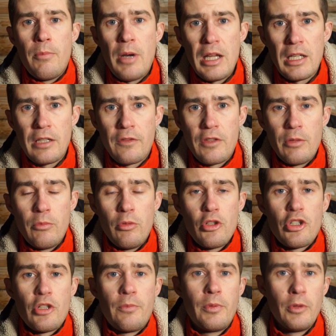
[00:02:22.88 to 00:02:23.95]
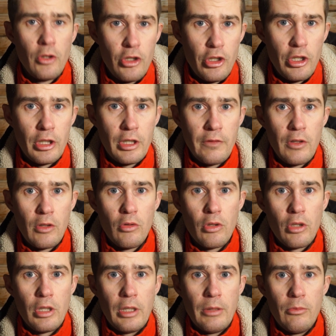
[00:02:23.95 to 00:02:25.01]
парков, тем больше площадь этого
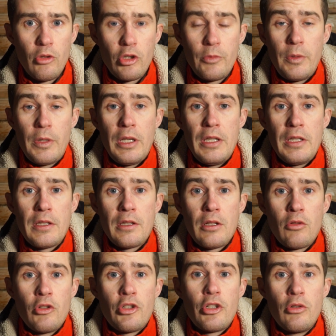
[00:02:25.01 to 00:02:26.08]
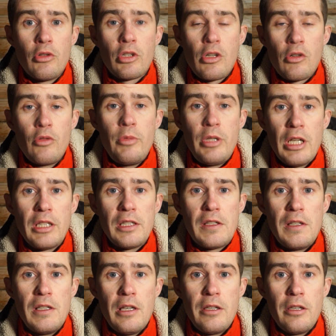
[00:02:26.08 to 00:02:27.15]
города. Может быть, и такой же город, как у меня,
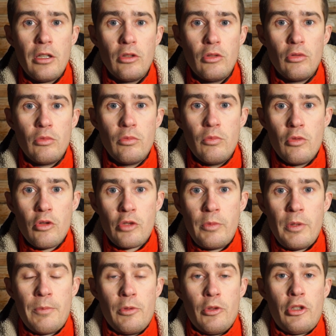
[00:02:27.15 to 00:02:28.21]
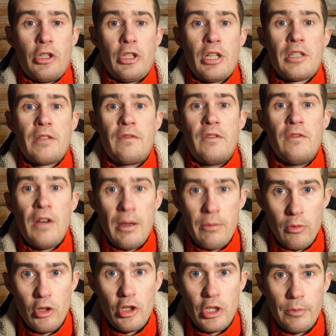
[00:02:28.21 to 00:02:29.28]
население, но ну, может быть площадь раза в два
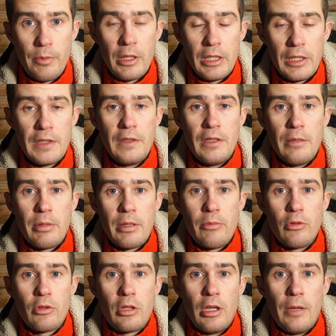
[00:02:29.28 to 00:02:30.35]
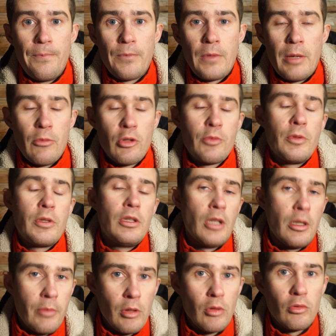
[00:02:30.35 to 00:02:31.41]
больше по коллективной обработке, а может быть и
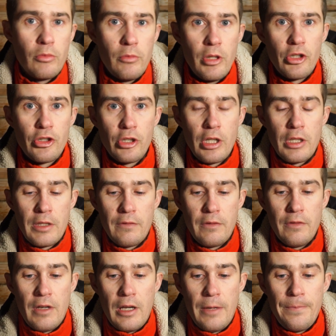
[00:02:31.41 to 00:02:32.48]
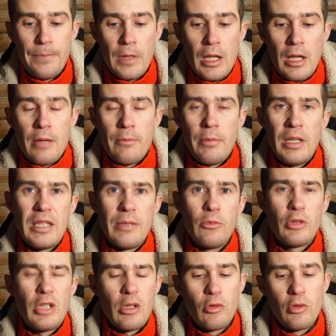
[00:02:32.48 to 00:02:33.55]
наоборот, меньше раза в два.
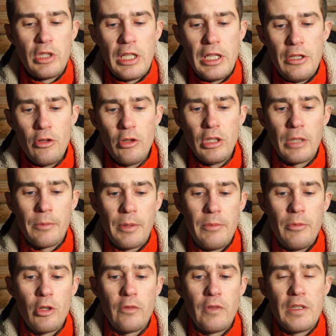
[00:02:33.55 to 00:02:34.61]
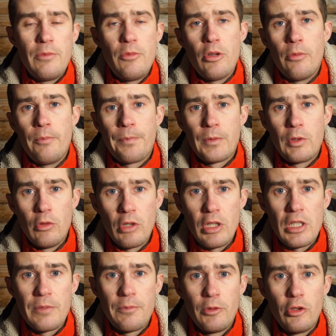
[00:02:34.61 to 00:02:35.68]
Поэтому так усредненно, к примеру, возьмем
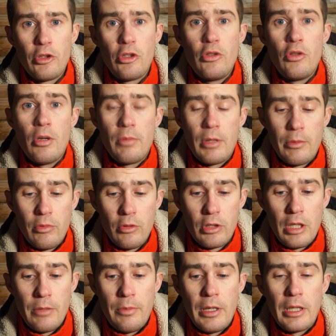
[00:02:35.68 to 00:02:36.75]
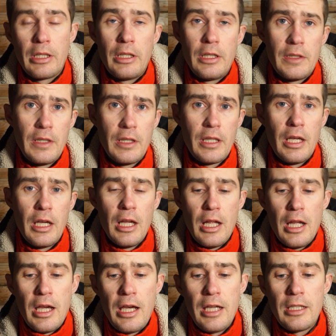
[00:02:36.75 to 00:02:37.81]
город с площадью обработки по акарицидке,
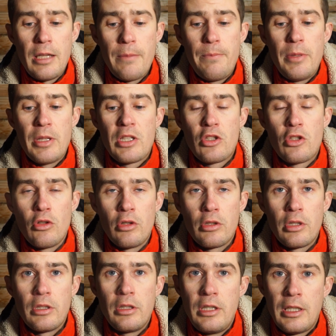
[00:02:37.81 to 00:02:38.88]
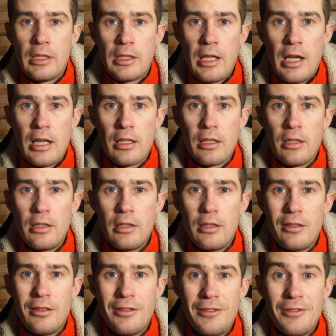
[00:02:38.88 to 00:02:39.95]
это 500 гектар.
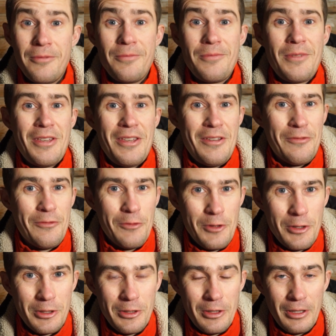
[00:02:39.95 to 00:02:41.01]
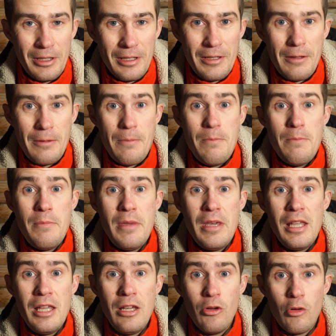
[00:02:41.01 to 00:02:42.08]
И вот он,
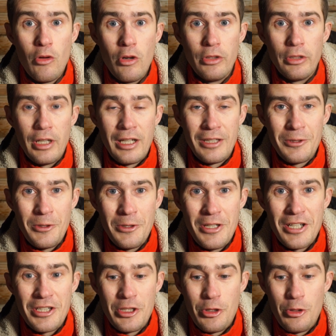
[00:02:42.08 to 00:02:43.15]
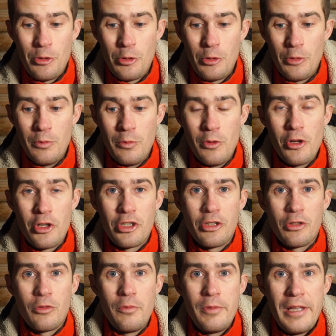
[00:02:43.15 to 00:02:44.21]
миллион, а то и даже чуть-чуть
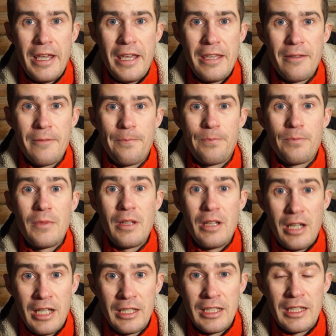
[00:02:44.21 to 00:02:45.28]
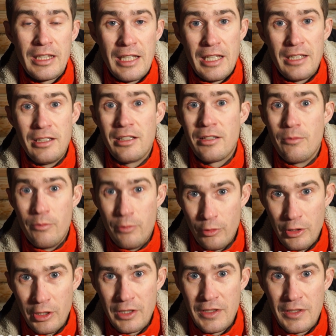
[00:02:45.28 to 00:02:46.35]
больше рублей этот тендер
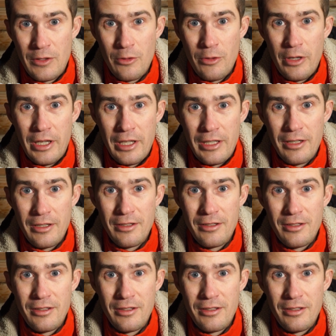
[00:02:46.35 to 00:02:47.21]
будет стоить.